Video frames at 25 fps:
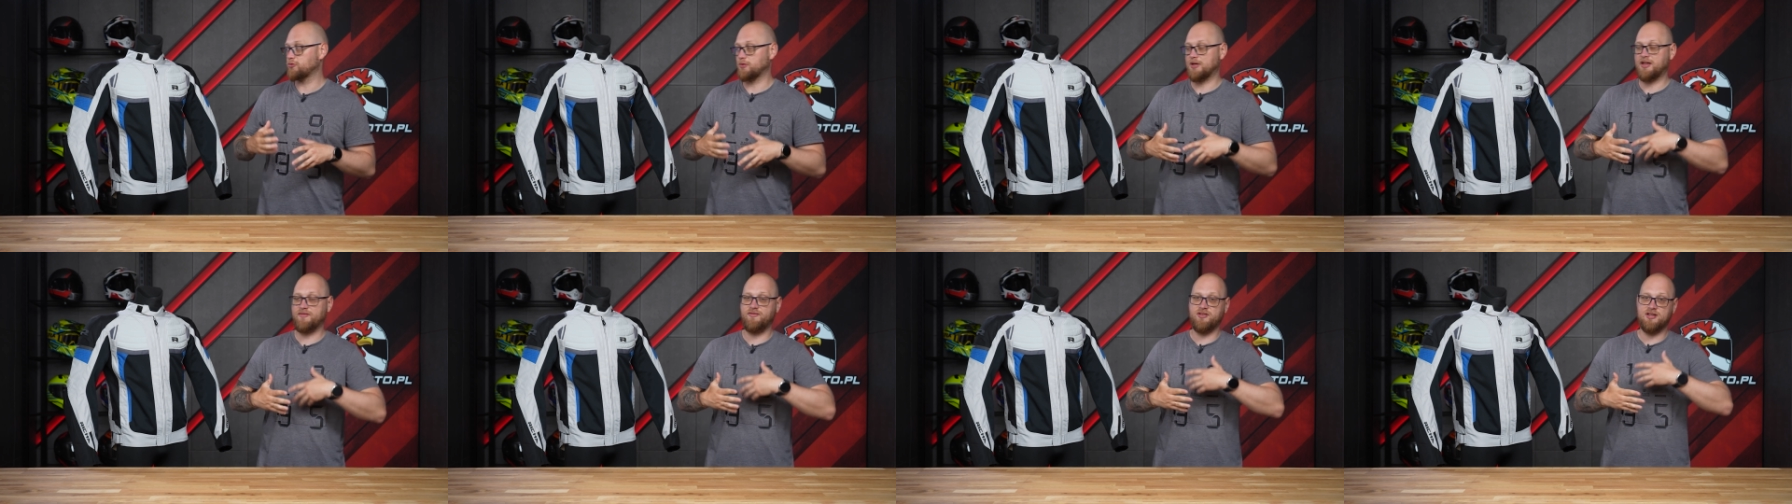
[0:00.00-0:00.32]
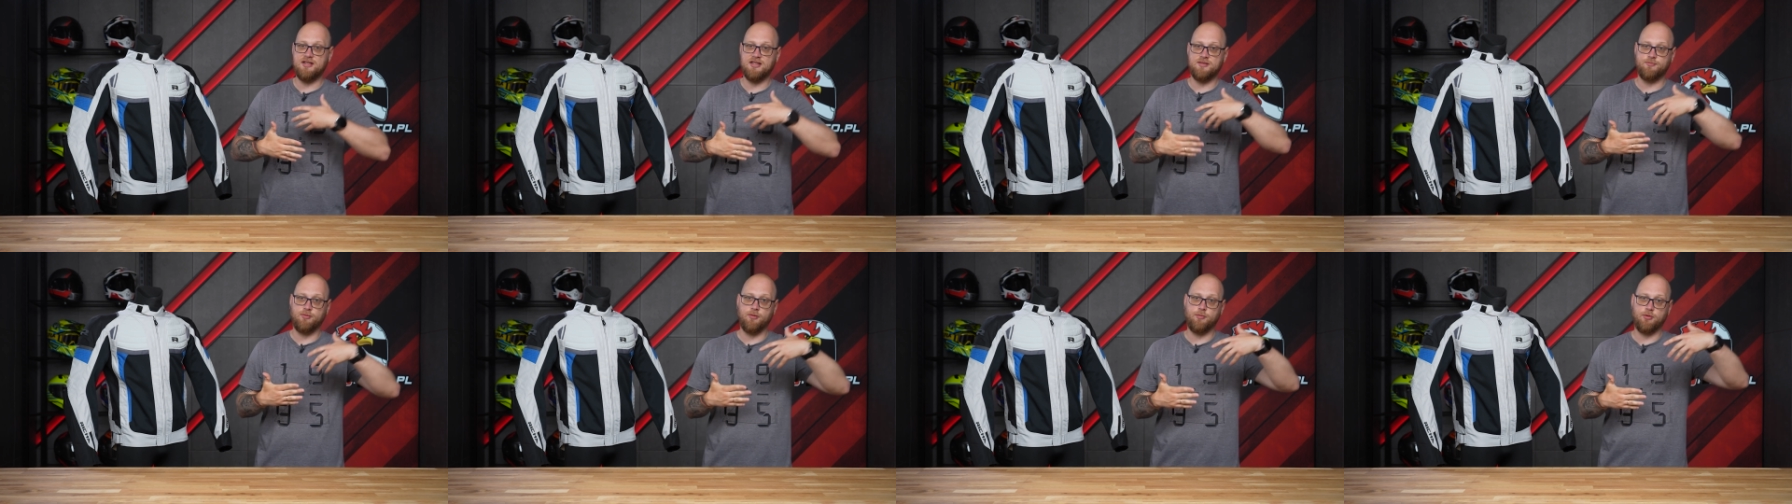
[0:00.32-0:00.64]
które
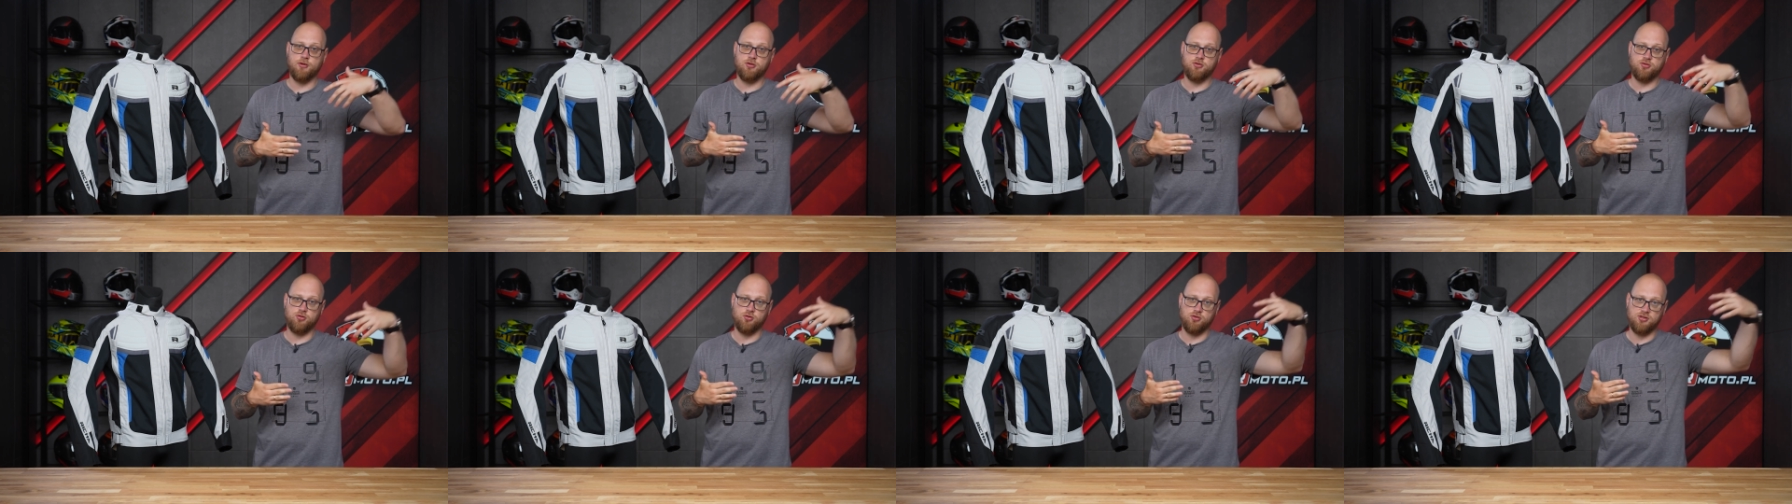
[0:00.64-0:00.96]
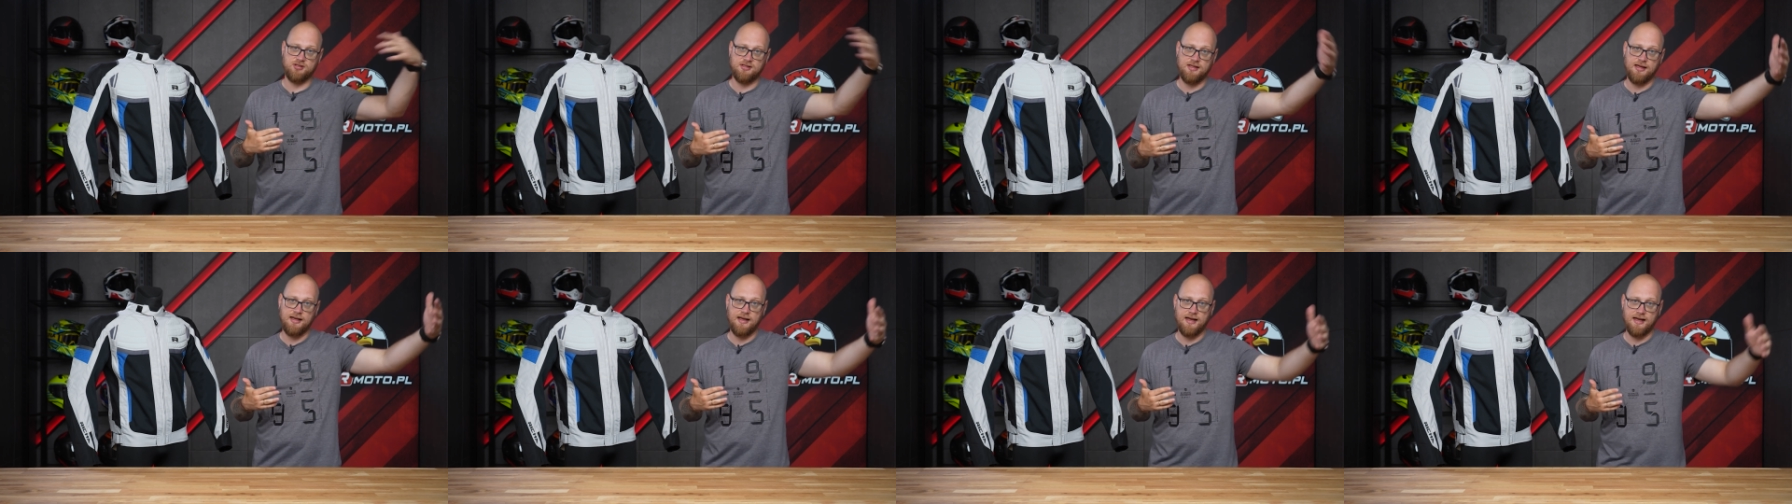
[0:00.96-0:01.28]
widać po
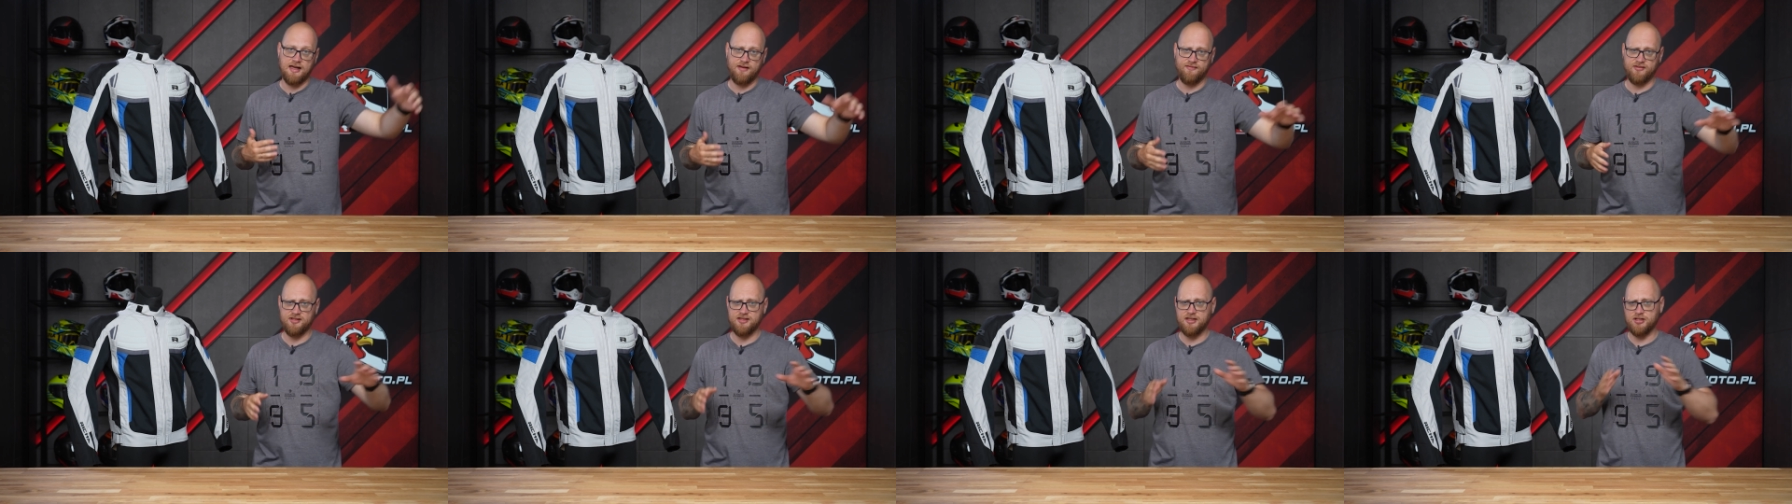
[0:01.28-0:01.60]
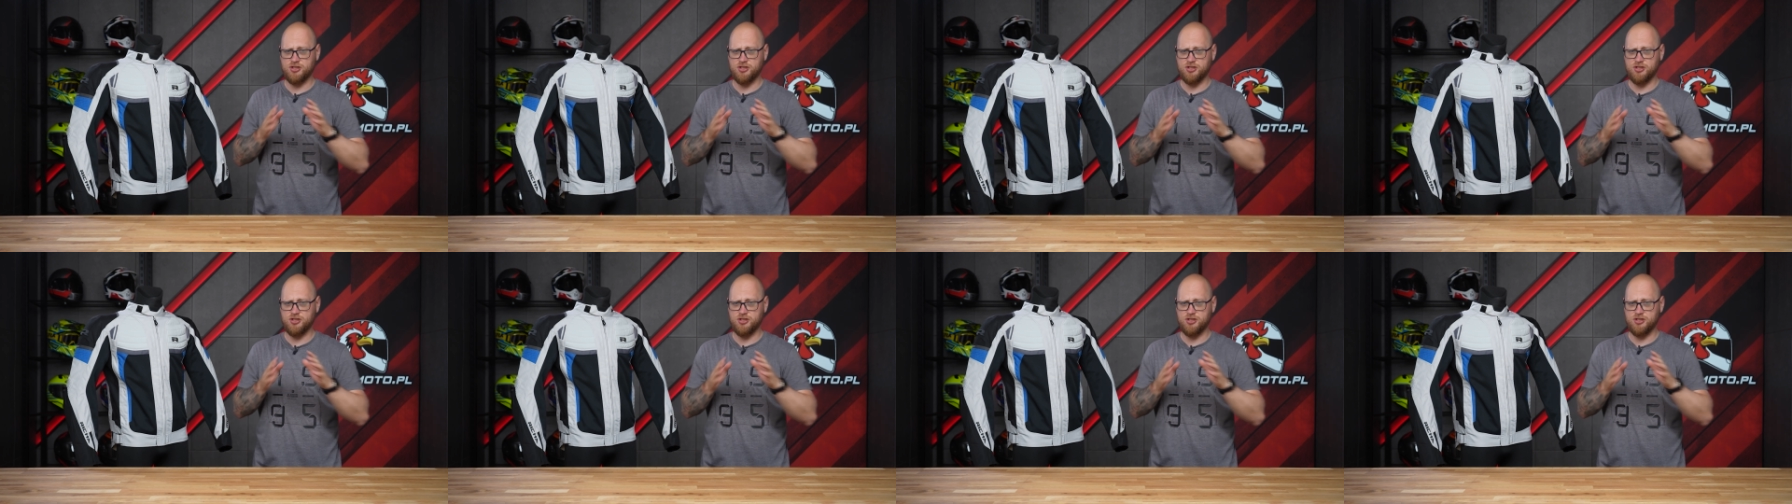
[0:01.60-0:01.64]
prostu z daleka.